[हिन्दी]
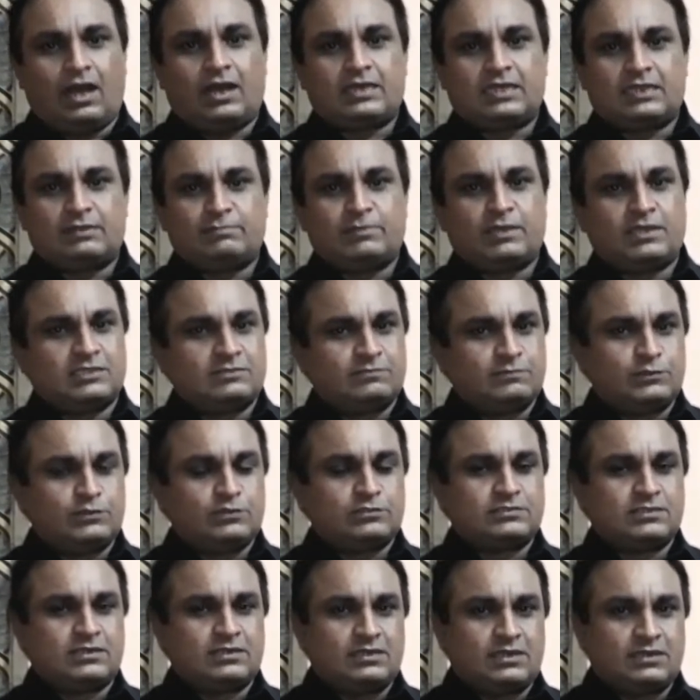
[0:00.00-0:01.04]
आखिर में इस
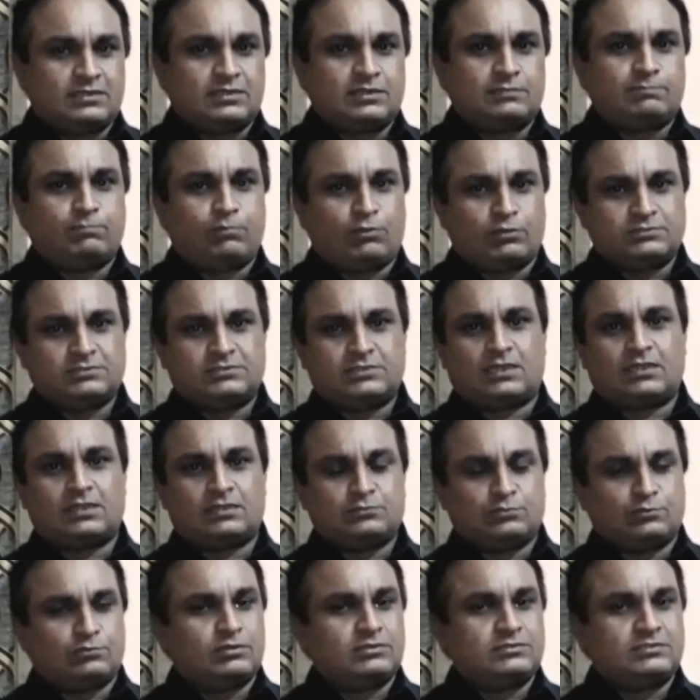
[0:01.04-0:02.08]
वीडियो से रिलेटेड बहुत ज़्यादा
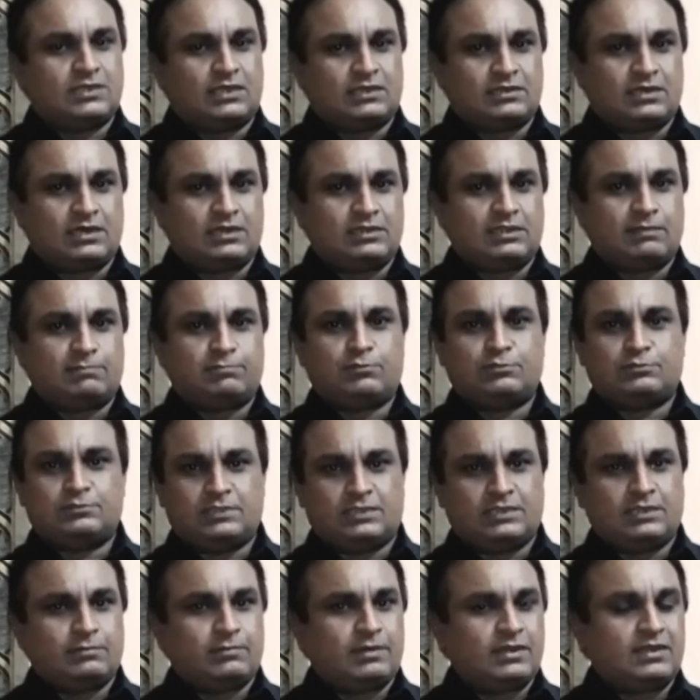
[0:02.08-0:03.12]
जरूरी जानकारी आपको
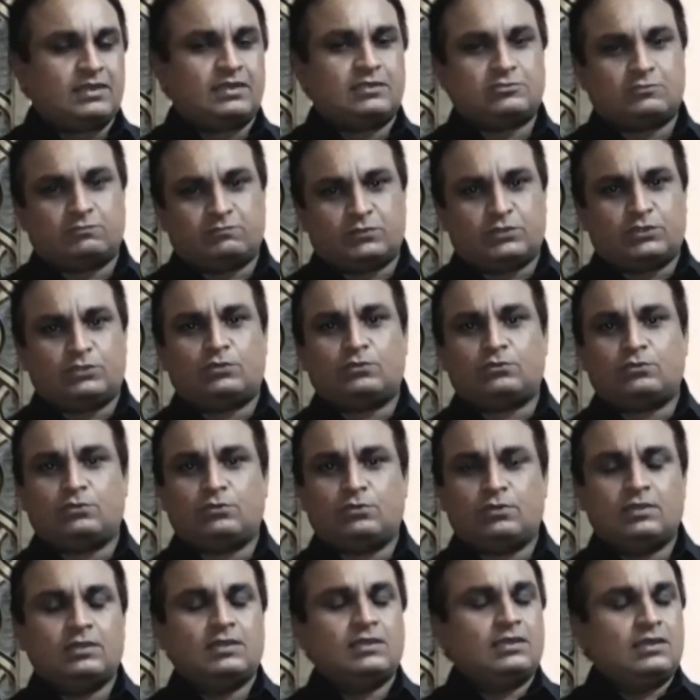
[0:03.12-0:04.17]
देने वाले हैं तो वीडियो
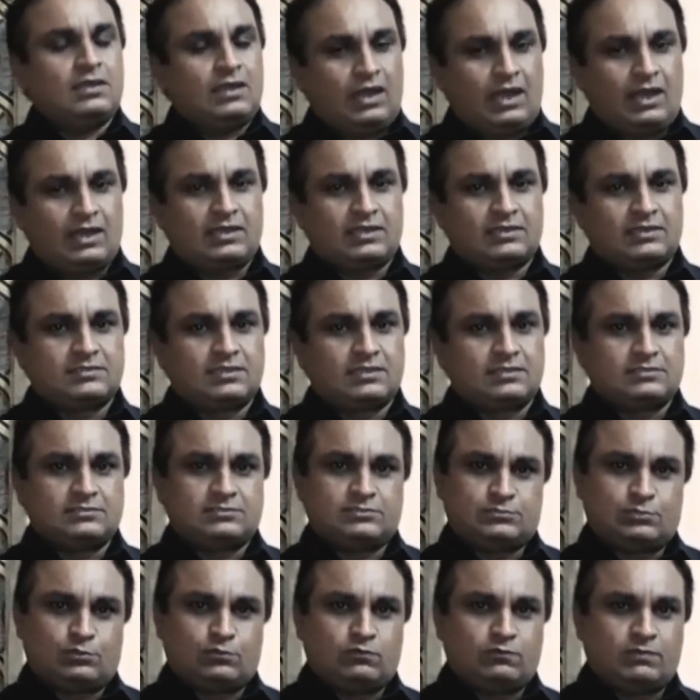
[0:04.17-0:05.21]
को आखिर तक
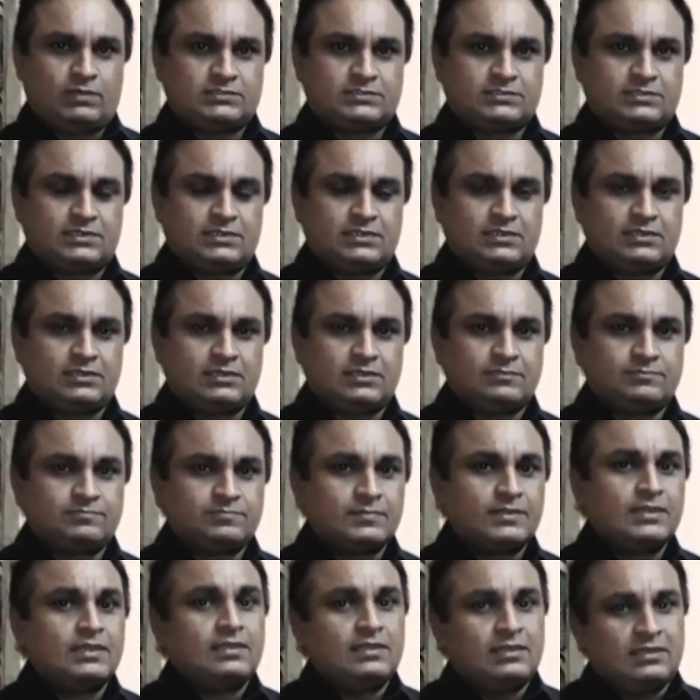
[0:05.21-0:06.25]
जरूर वॉच करिएगा
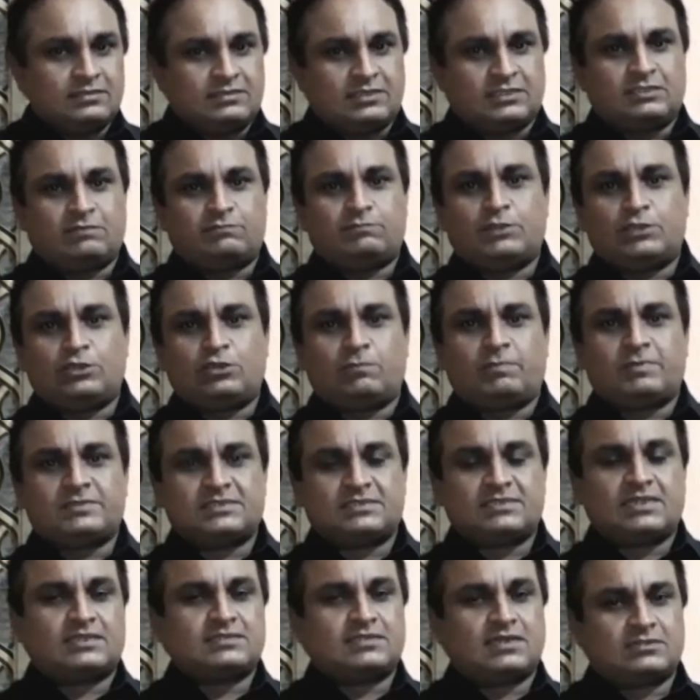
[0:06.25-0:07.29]
यदि वीडियो
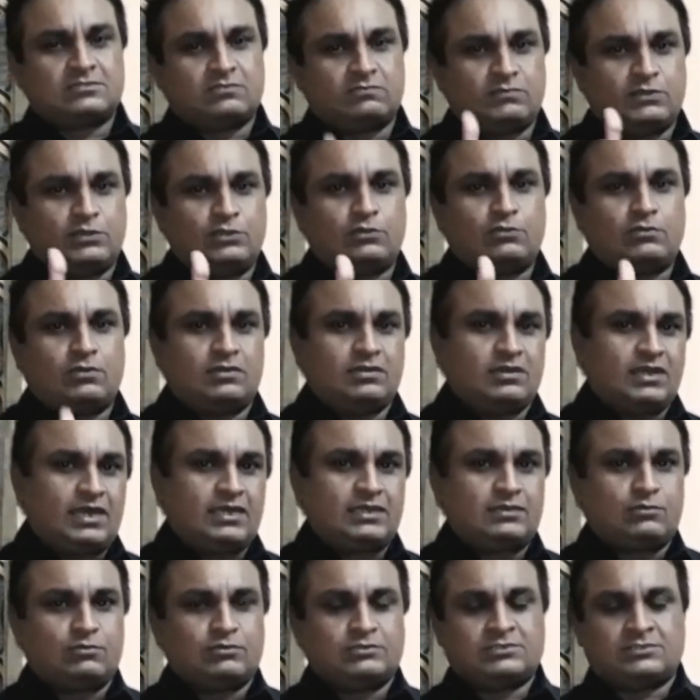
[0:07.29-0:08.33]
पसंद आता है तो वीडियो को
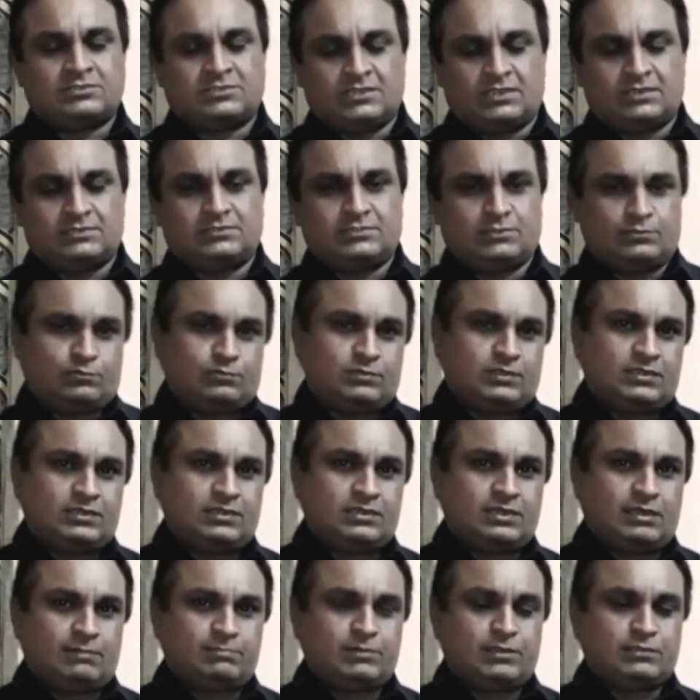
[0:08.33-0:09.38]
लाइक और शेयर जरूर
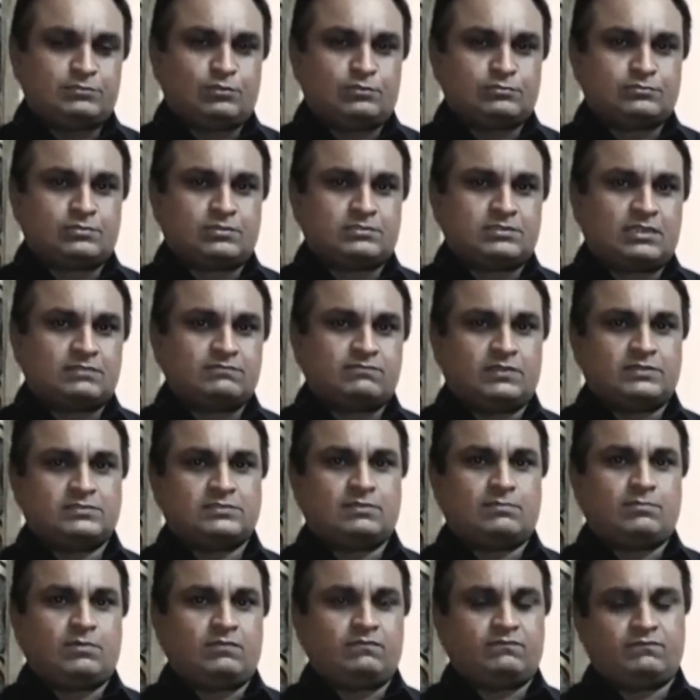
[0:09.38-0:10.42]
करिएगा अपने दोस्तों के साथ
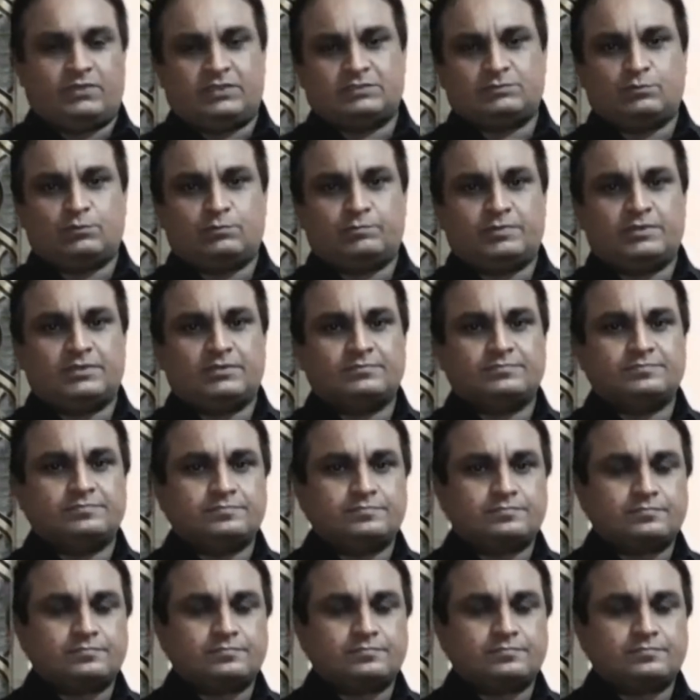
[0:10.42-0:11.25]
व्हाट्सअप और फेसबुक पर